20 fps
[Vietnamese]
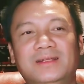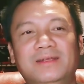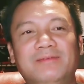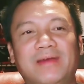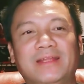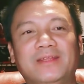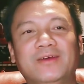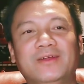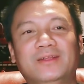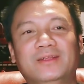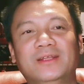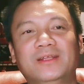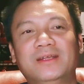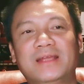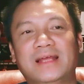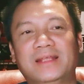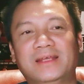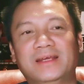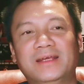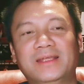như vậy thôi tức
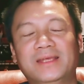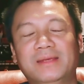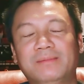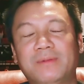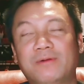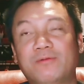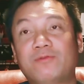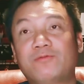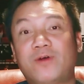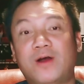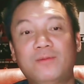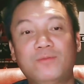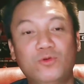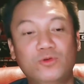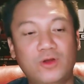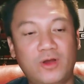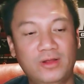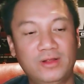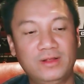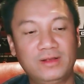là những cái gì mà quốc võ
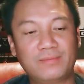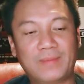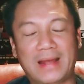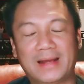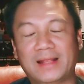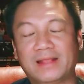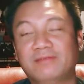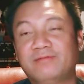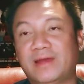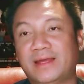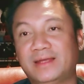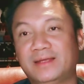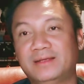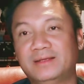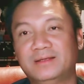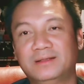muốn nói các bạn là như vậy